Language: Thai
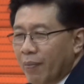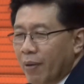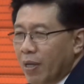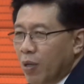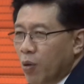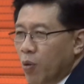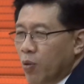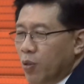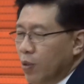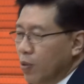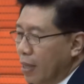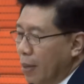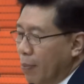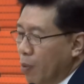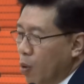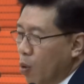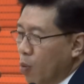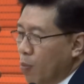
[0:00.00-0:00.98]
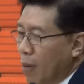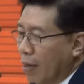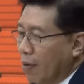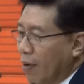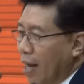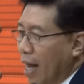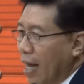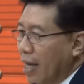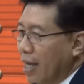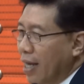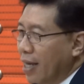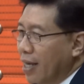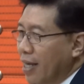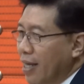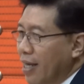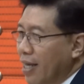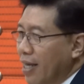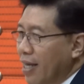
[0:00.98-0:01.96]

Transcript: ทำไมดูเต็มโรง1,000 กว่าล้านเหรียญ